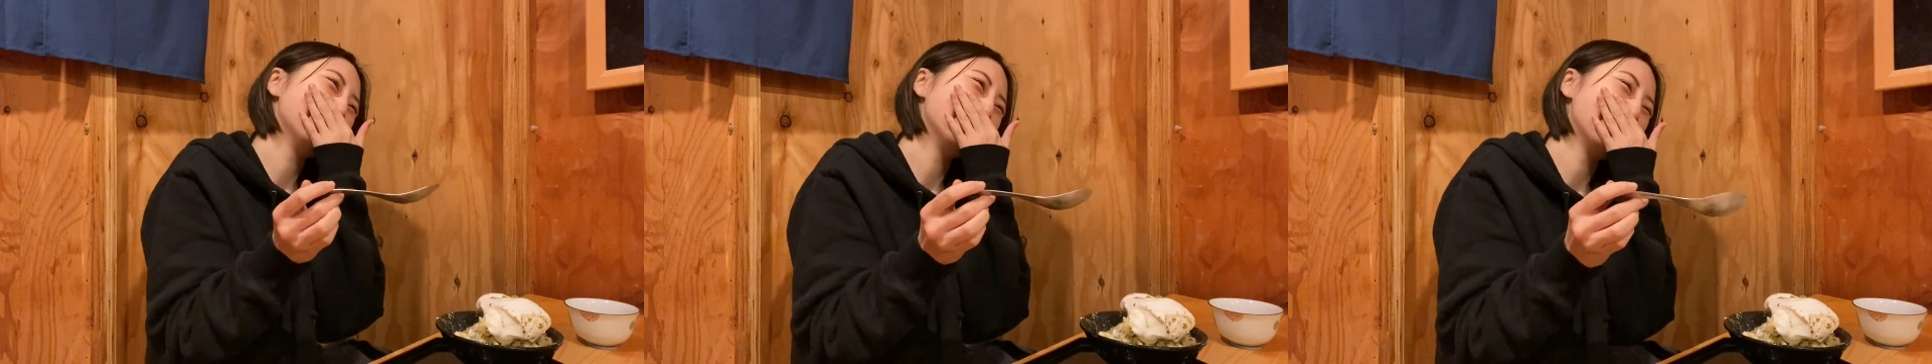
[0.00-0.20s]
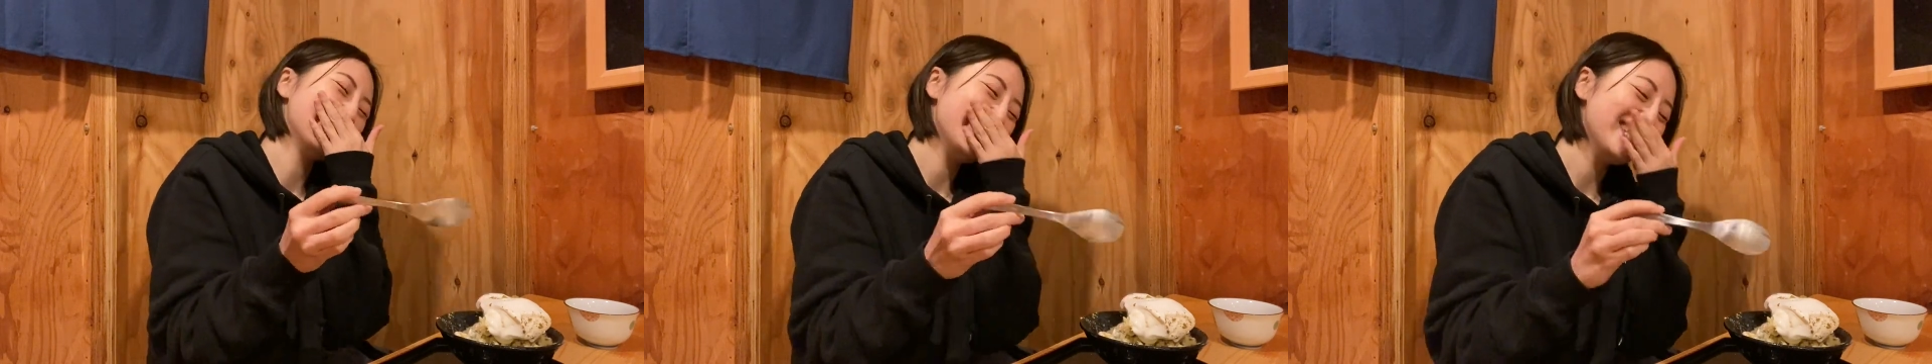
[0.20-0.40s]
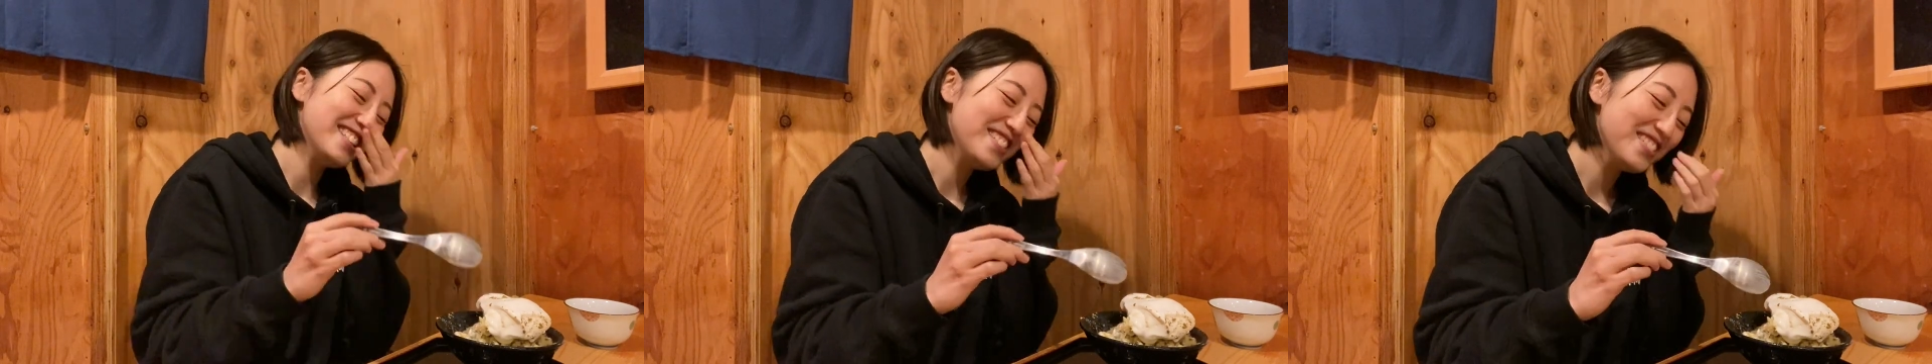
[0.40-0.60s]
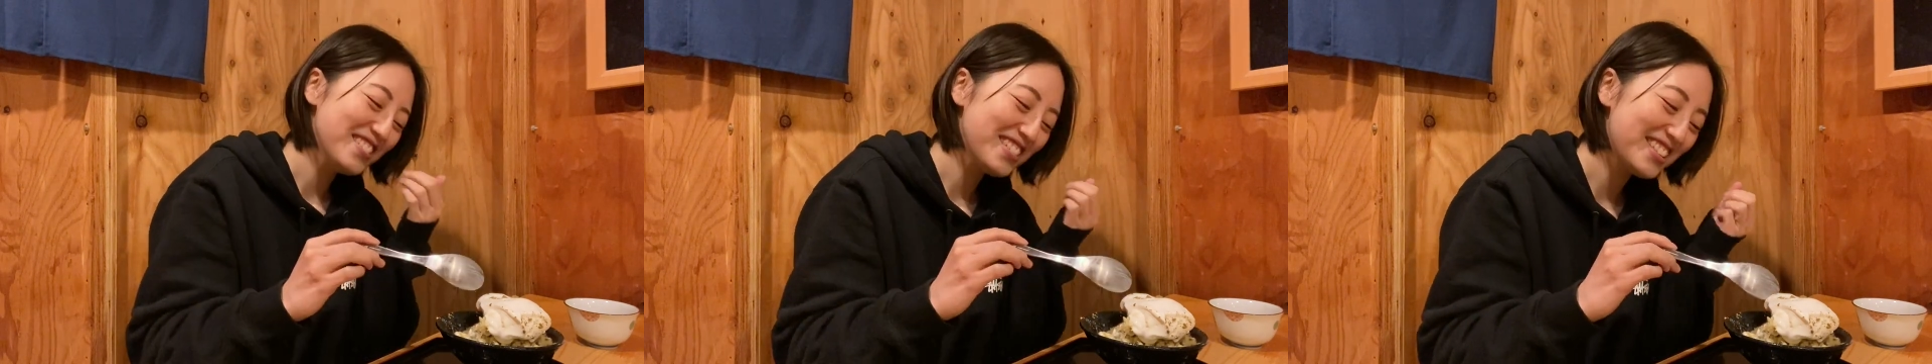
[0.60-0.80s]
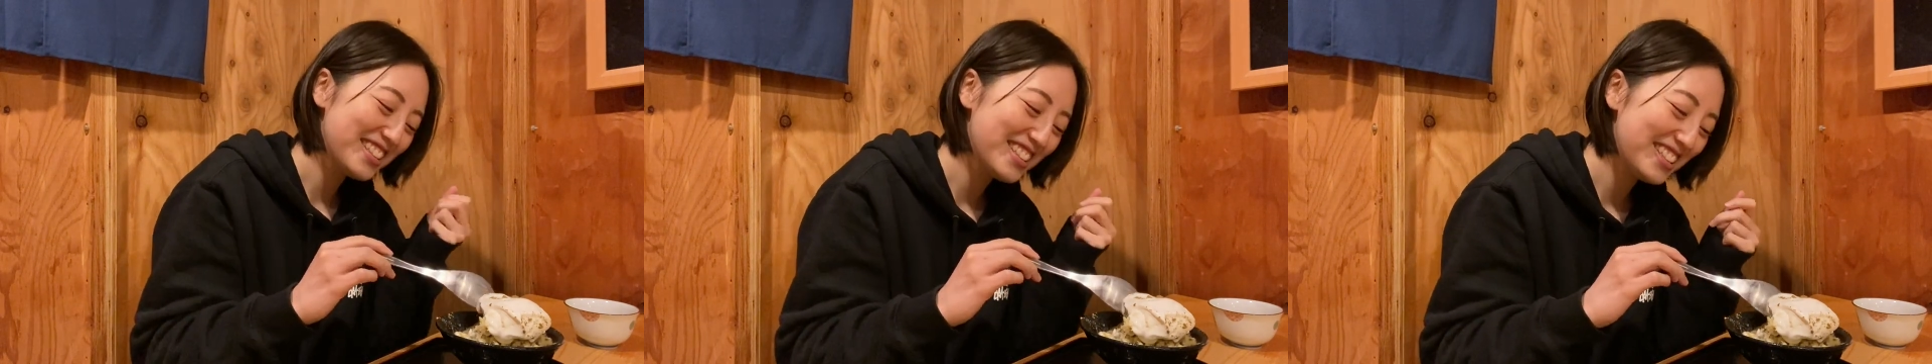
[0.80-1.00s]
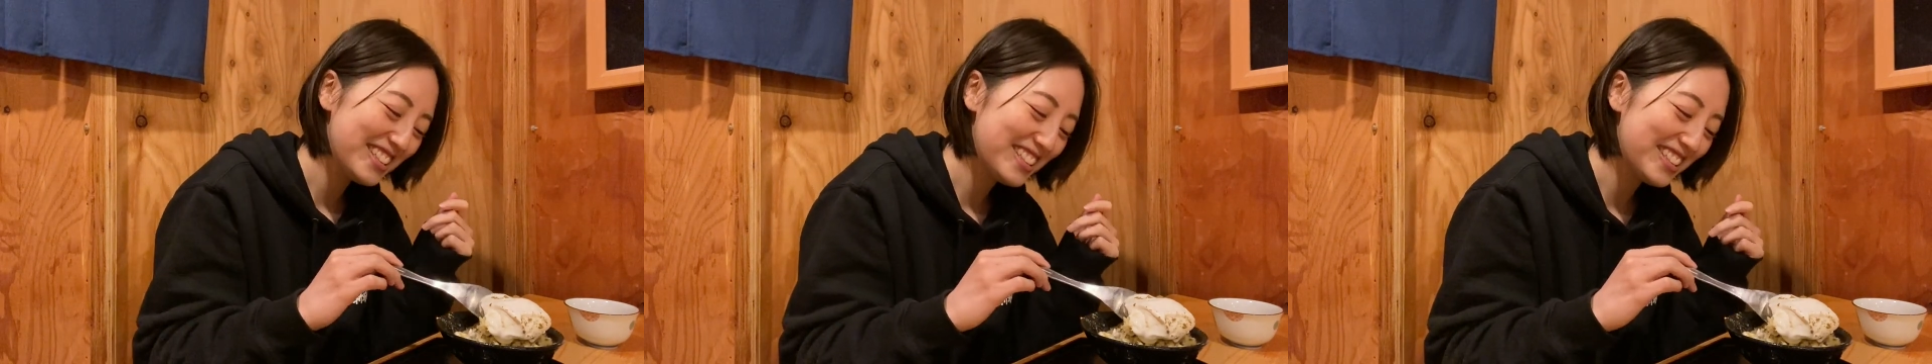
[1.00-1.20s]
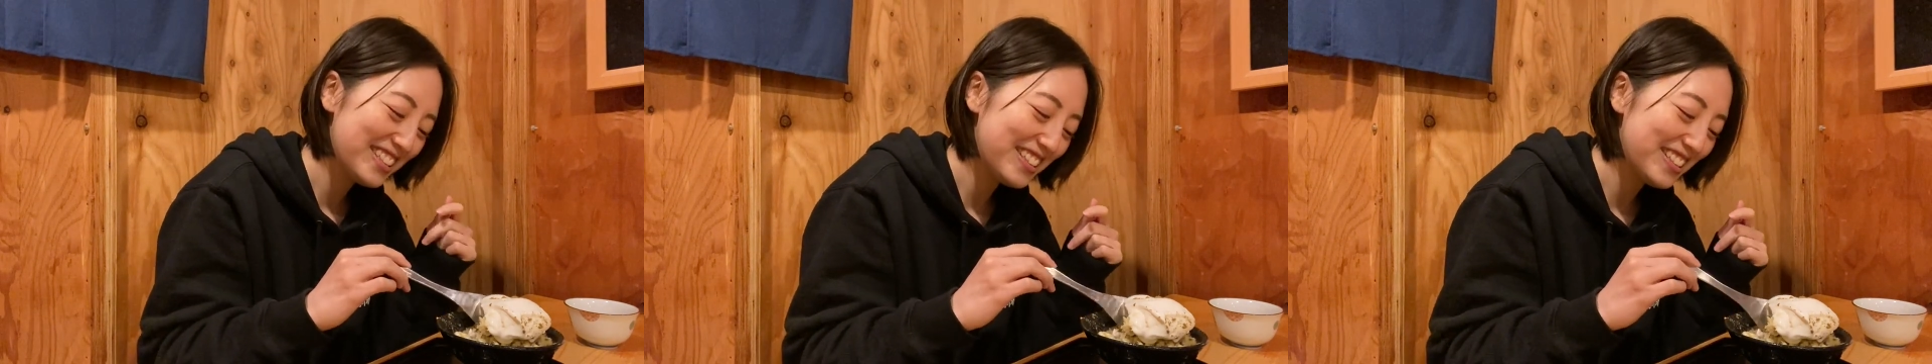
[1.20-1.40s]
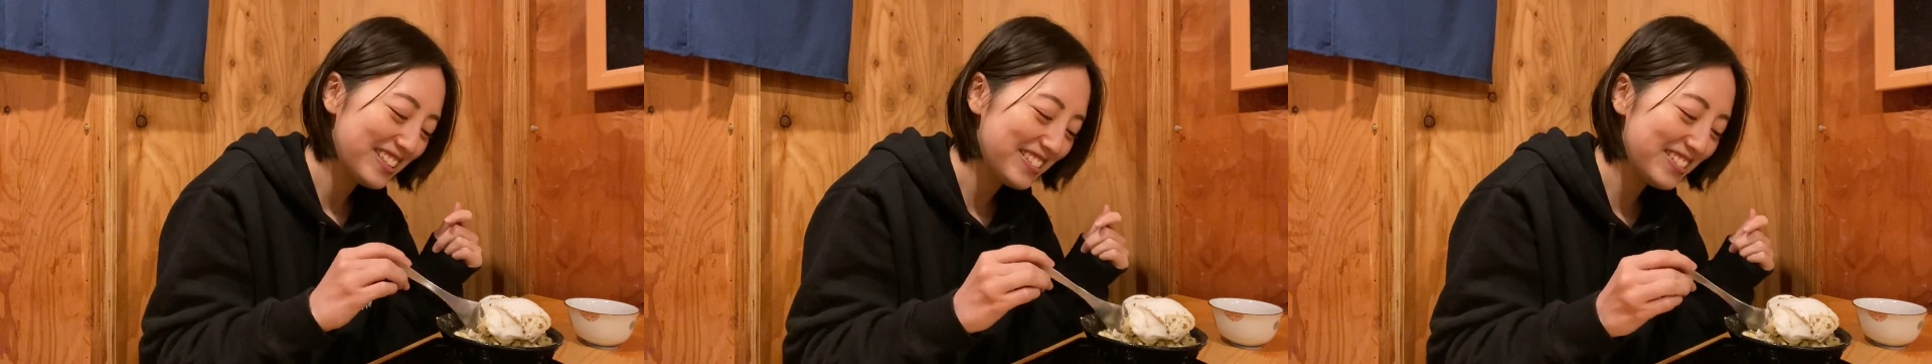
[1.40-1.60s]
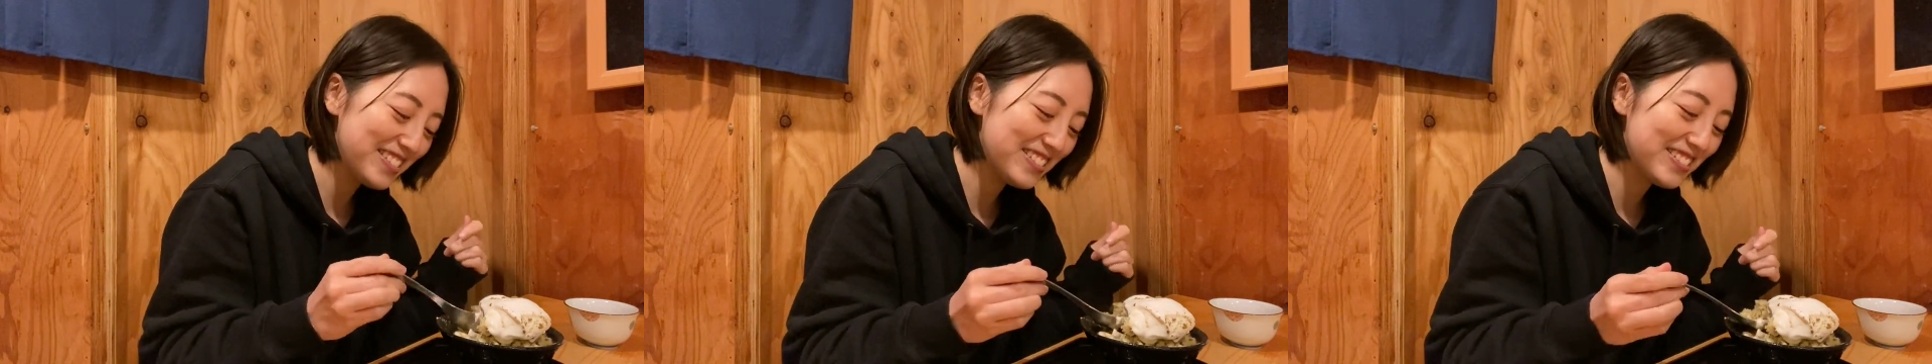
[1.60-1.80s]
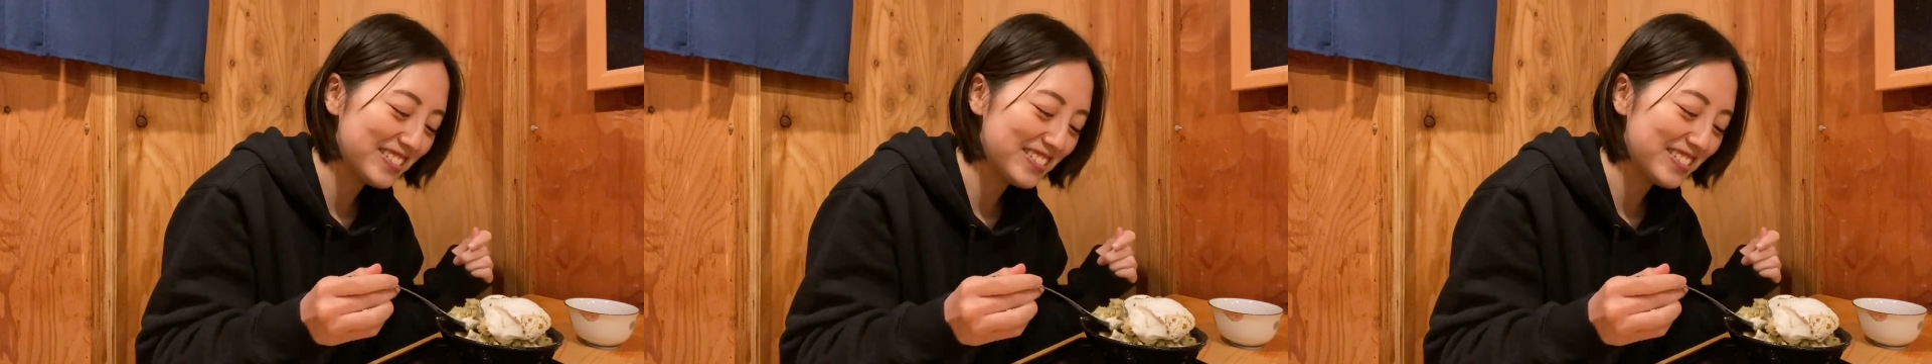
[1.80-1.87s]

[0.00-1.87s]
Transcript: ても気になりますね。